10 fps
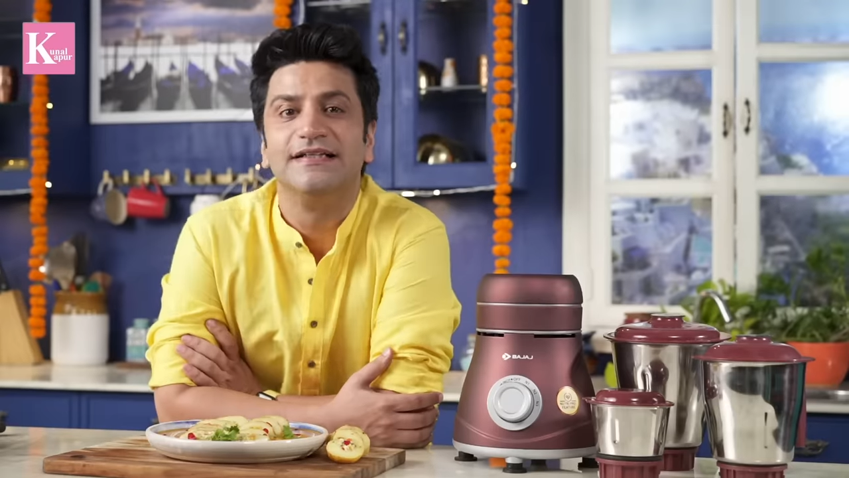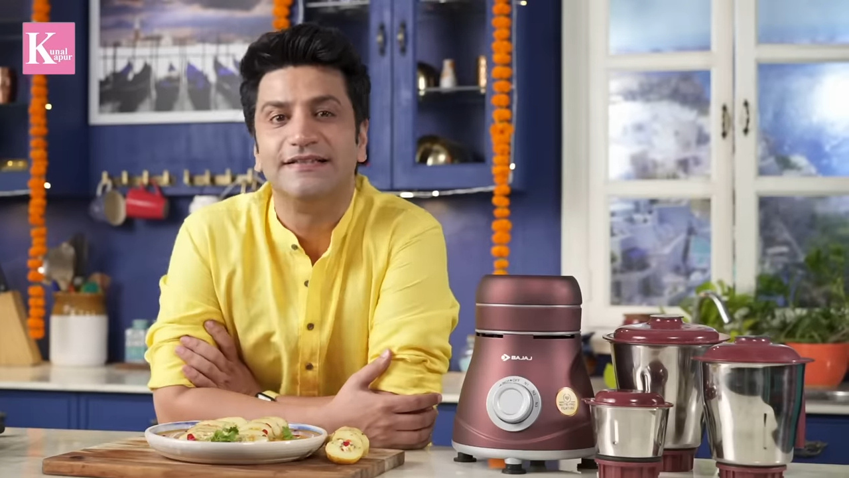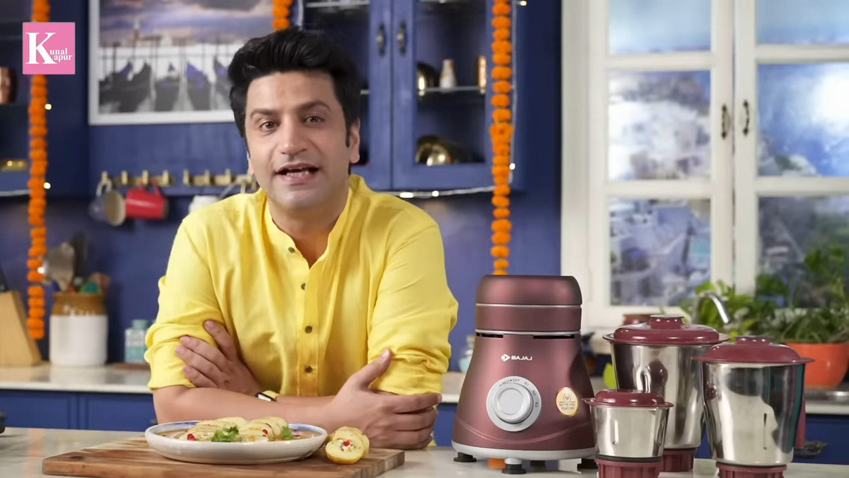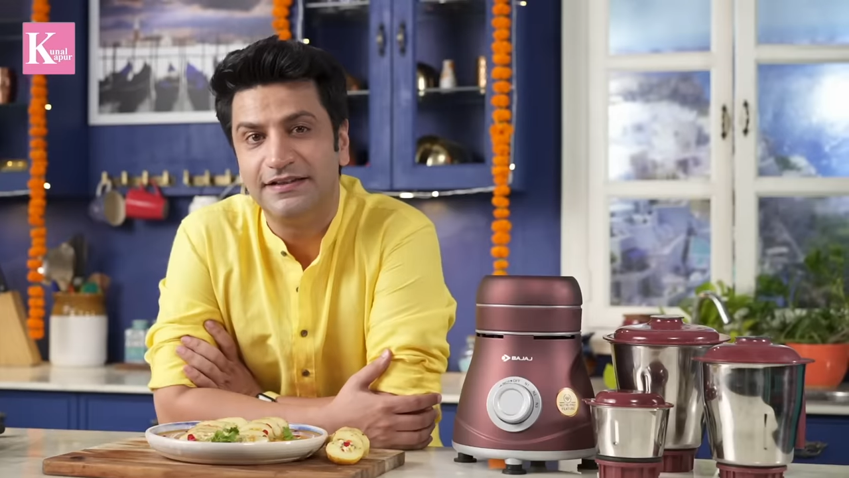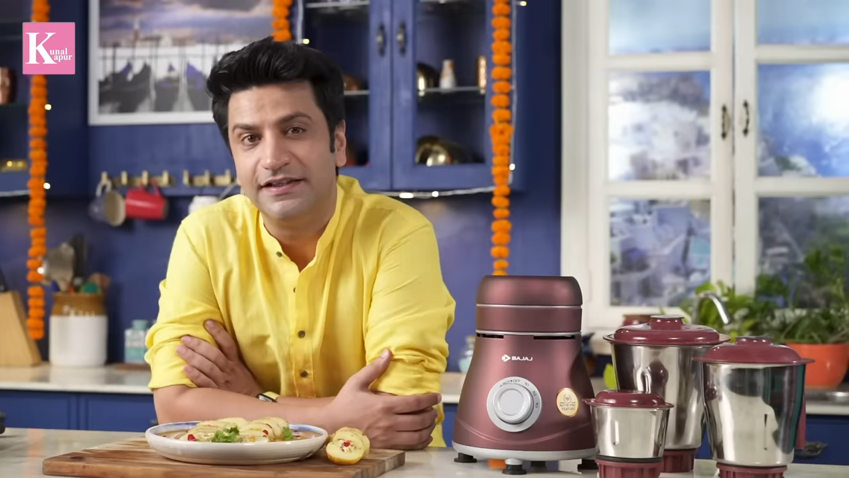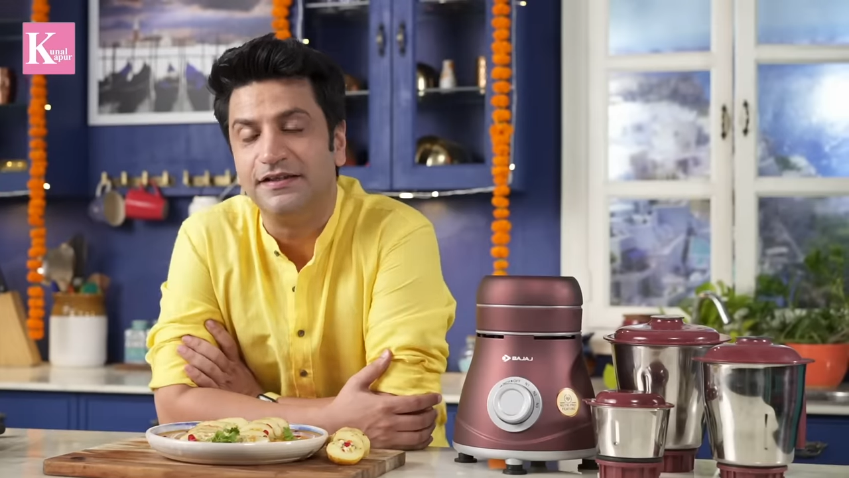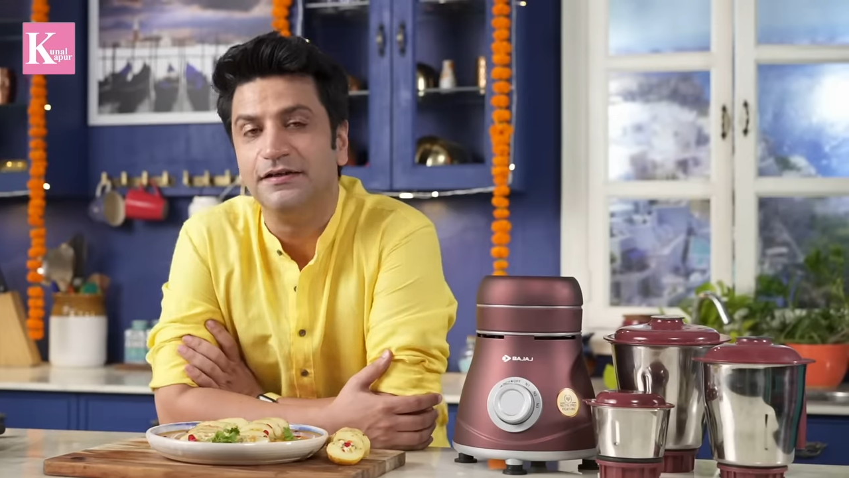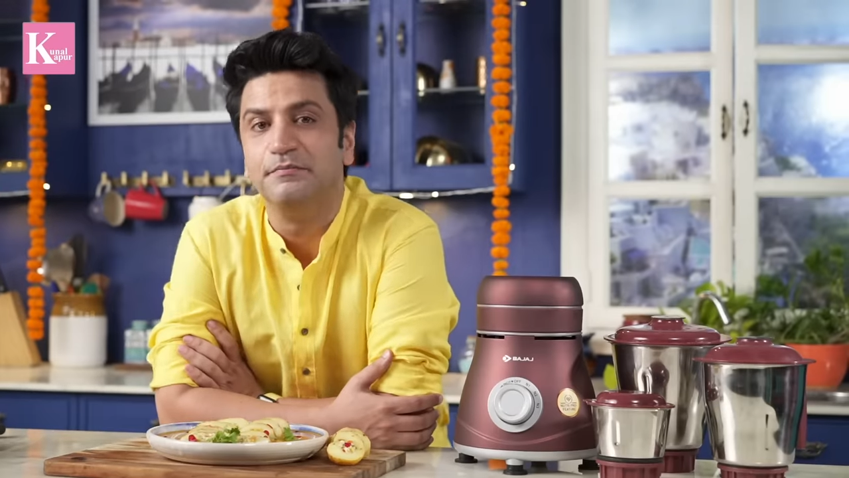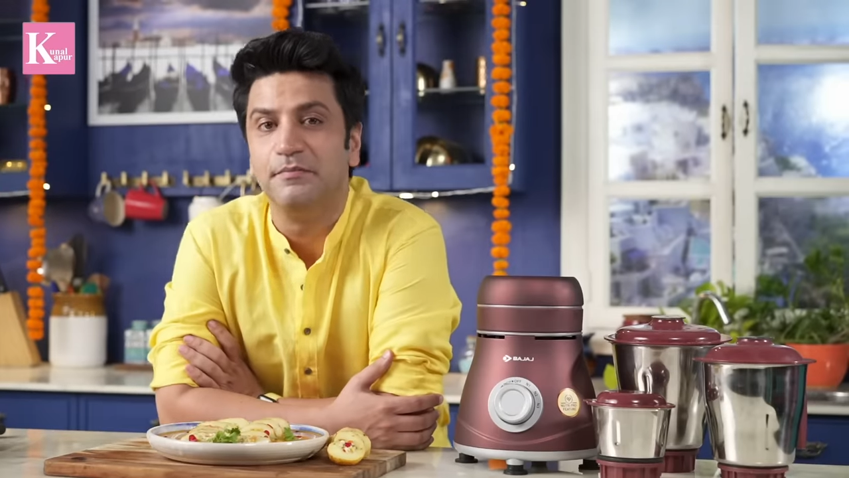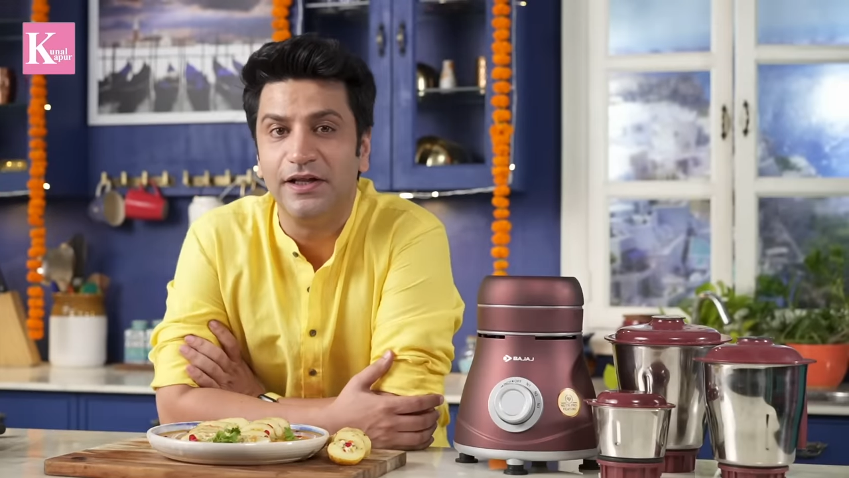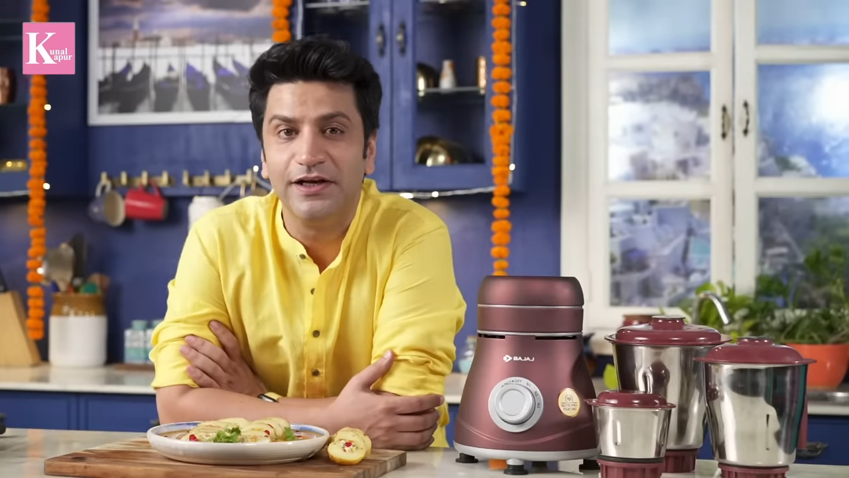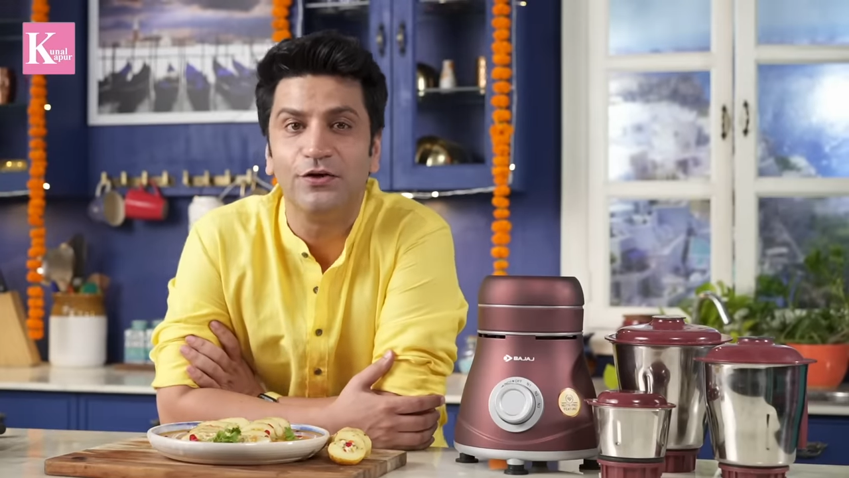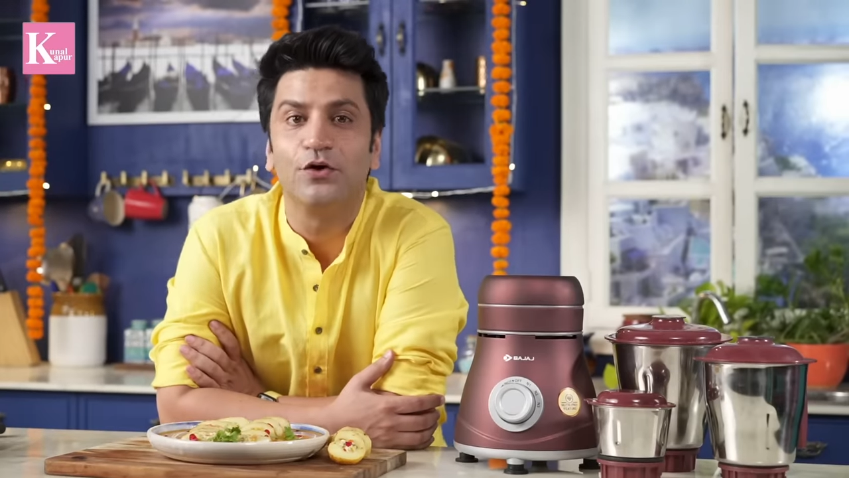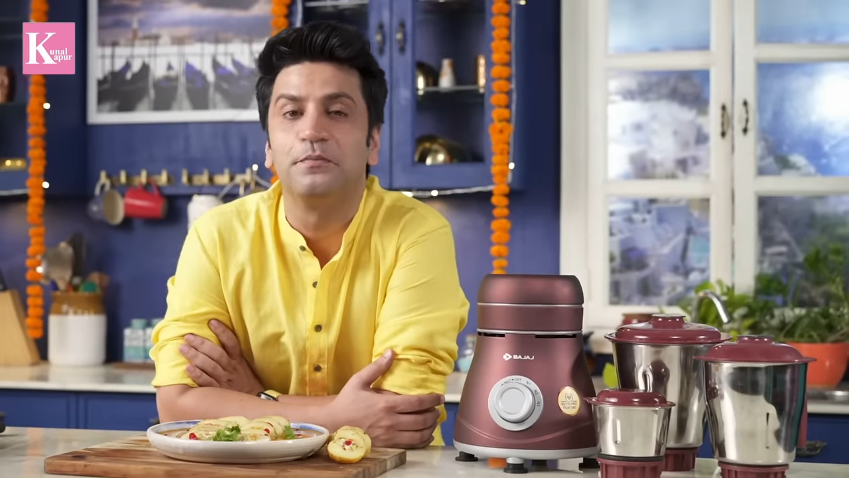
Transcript: साथ ही मेरे और